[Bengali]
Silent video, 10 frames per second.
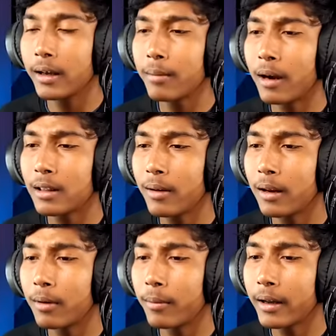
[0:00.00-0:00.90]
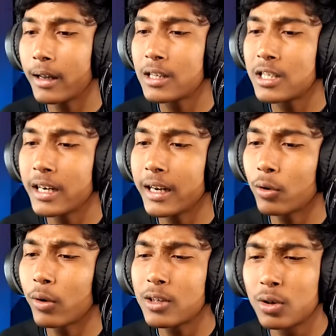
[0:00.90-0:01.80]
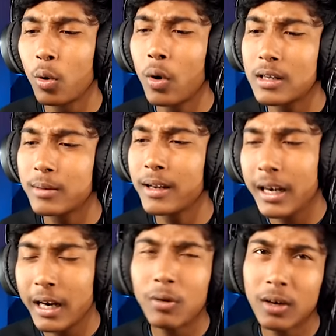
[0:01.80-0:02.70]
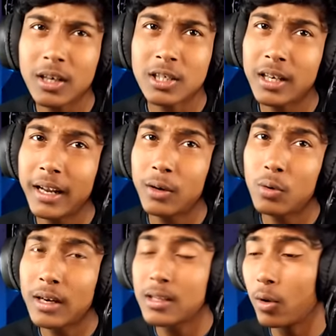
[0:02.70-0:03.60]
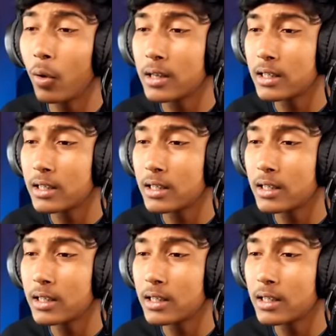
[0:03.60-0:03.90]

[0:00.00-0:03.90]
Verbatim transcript: একে মারতে পারলাম না বাকি এর চেনটা একটুখানি স্লো আছে ভাই নেটওয়ার্ক কানেকশনটা একটুখানি স্লো আছে